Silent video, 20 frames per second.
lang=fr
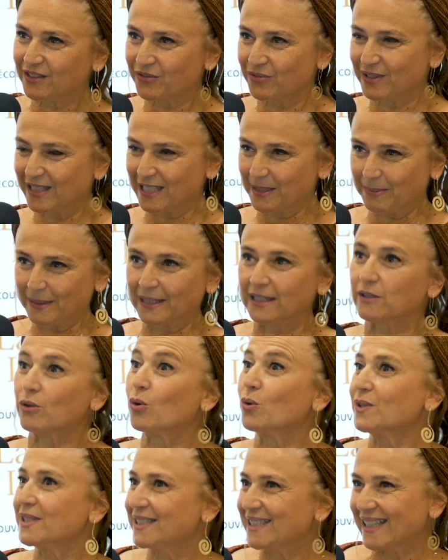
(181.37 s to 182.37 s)
vous explique
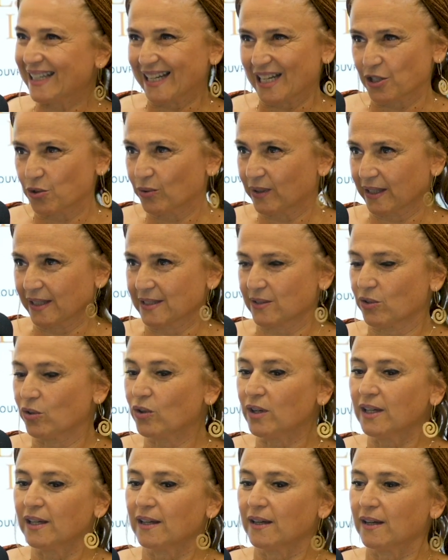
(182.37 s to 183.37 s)
aussi à l'âge de 15 ans,
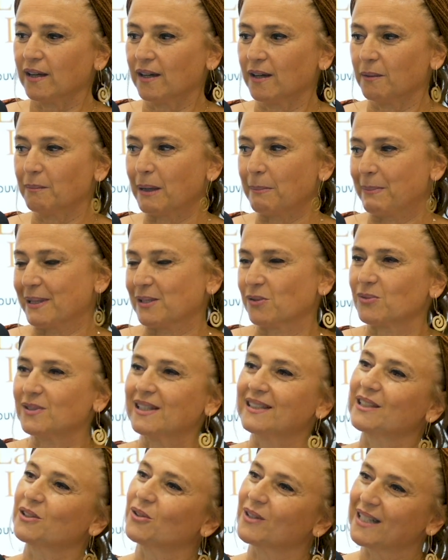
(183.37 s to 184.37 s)
euh, ma passion,
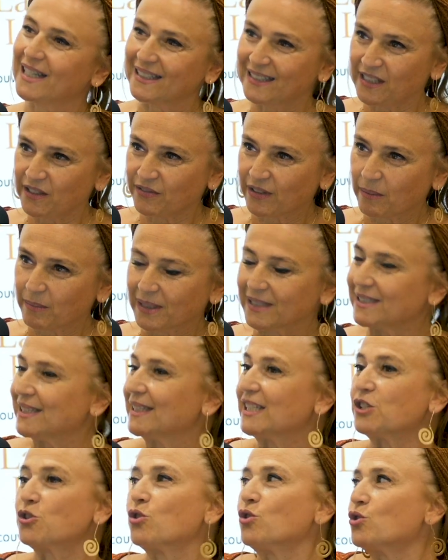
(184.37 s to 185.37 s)
c'était de regarder les femmes.
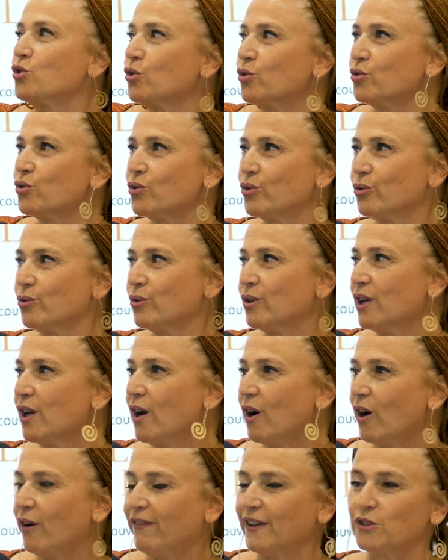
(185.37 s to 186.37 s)

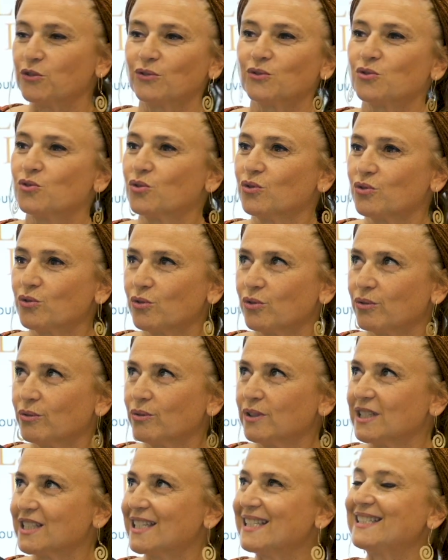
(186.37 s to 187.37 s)
en fait,
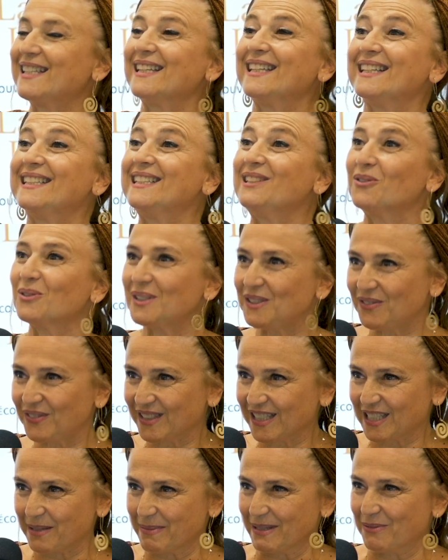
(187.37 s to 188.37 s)
j'essayais d'identifier,
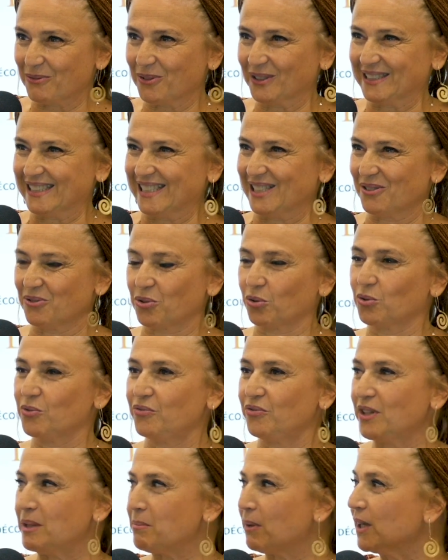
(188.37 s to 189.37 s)
je ne sais pas si vous connaissez ce genre de
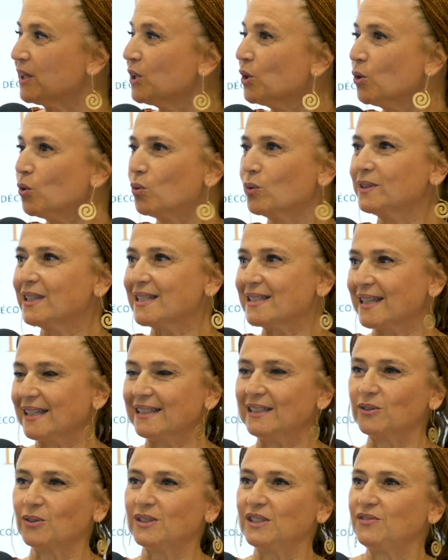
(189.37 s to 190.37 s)
film, où on essayait
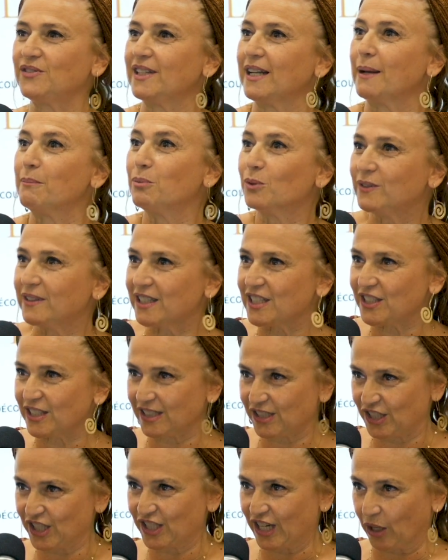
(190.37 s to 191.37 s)
d'identifier la beauté chez,
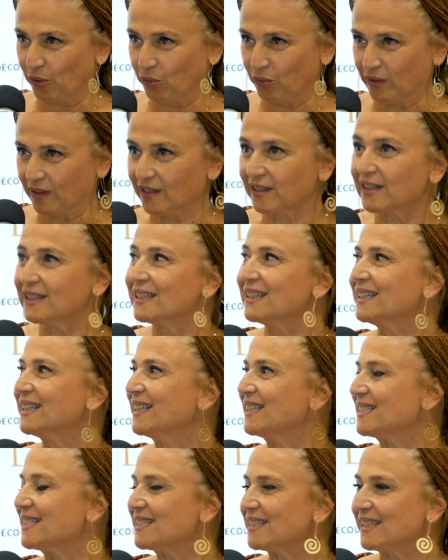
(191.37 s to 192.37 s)
chez, chacune.
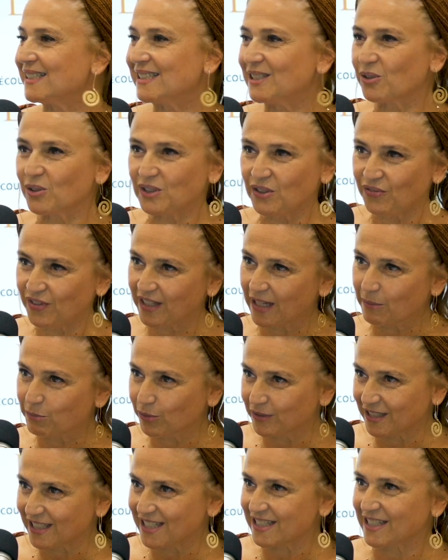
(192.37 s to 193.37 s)
Et j'essayais d'identifier la
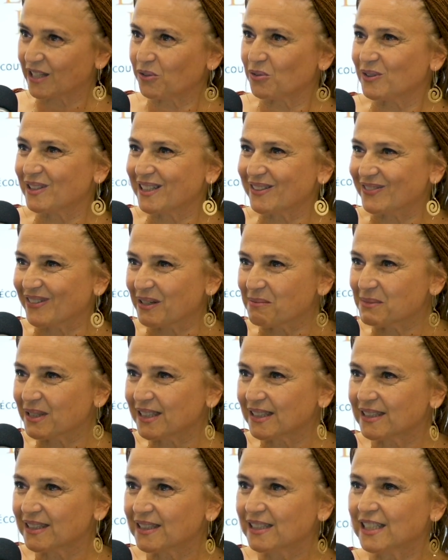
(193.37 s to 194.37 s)
beauté chez chacune des femmes.
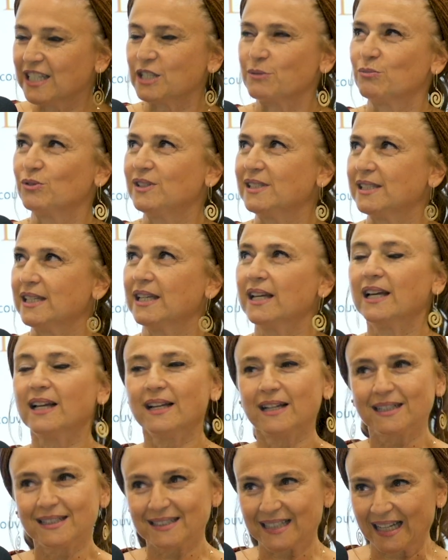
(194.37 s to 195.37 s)
Et je me disais,
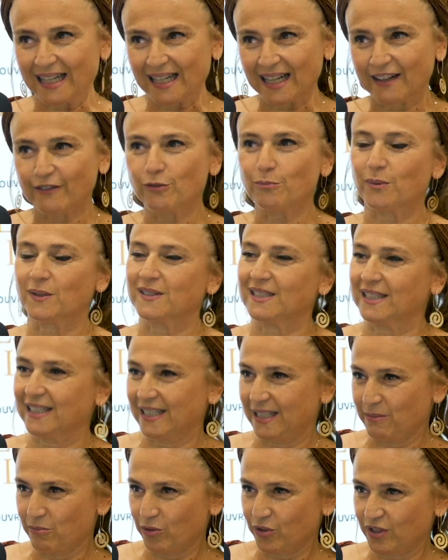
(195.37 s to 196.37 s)
celle-là, vous pensez
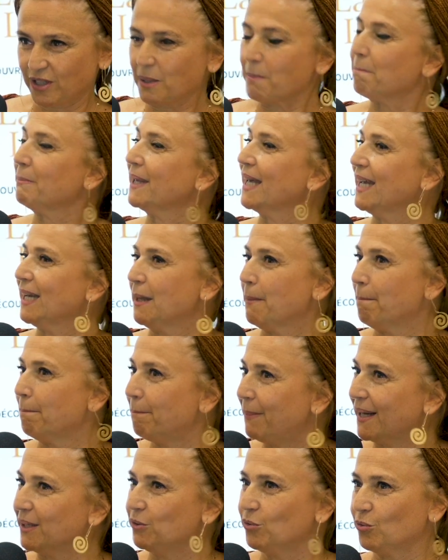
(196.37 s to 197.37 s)
qu'elle est moche, mais elle n'est
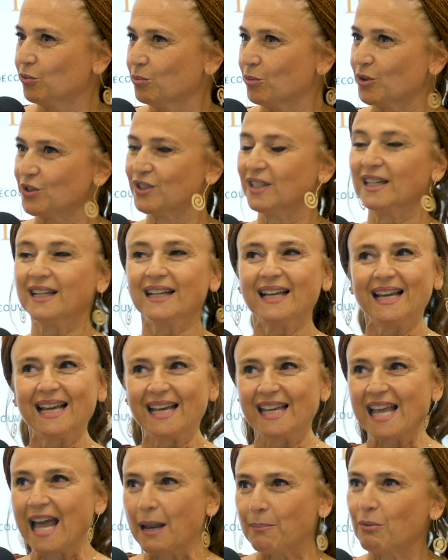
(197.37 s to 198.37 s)
pas du tout moche
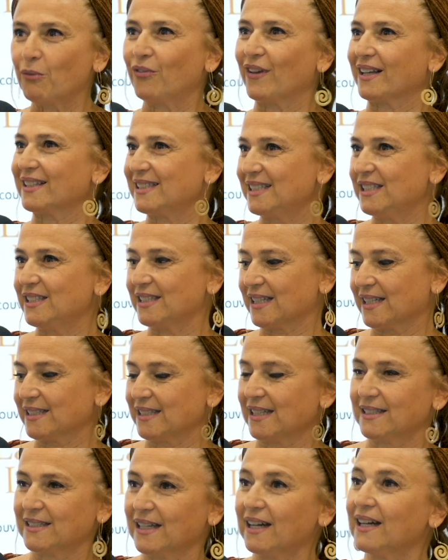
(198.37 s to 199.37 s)
elle peut faire ci, ça,
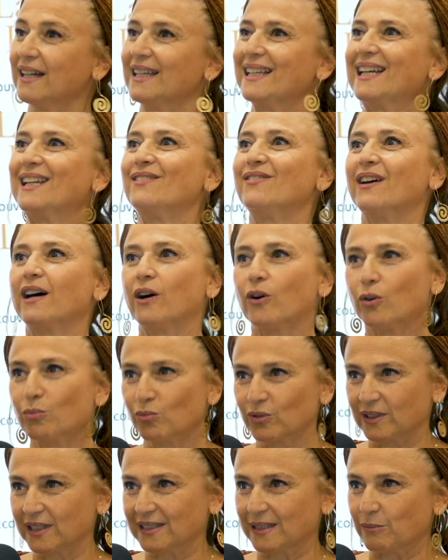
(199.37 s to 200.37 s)
ça, ça, et elle va
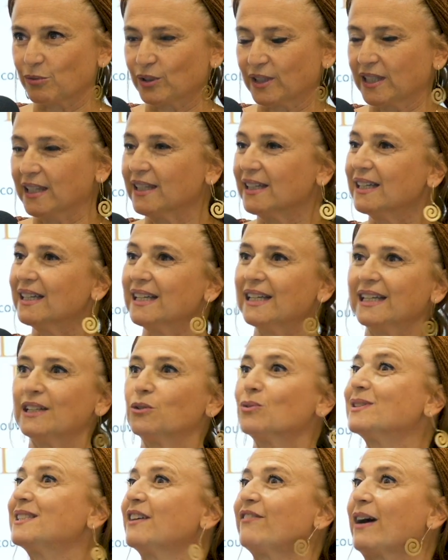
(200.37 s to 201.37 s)
remonter, sa beauté. et
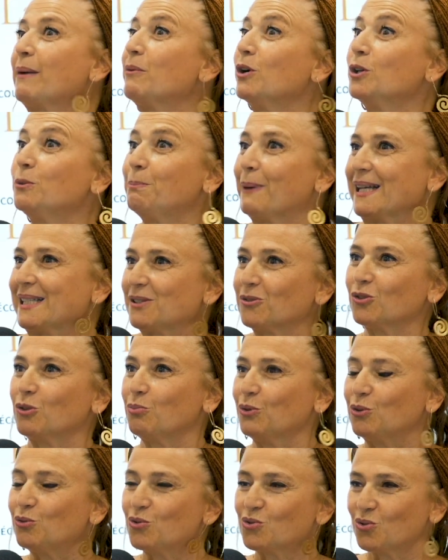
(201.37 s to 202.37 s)
donc, c'est vraiment une passion
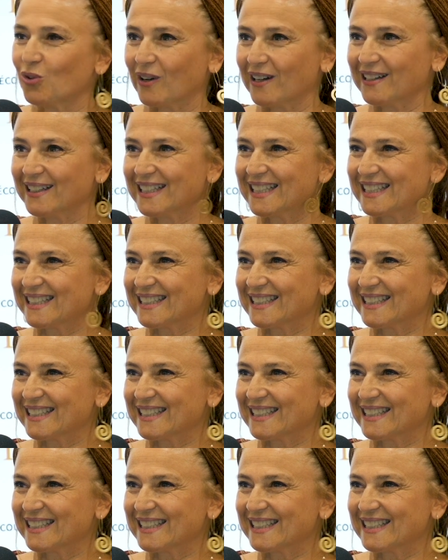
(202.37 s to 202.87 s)
depuis toujours. Hein. on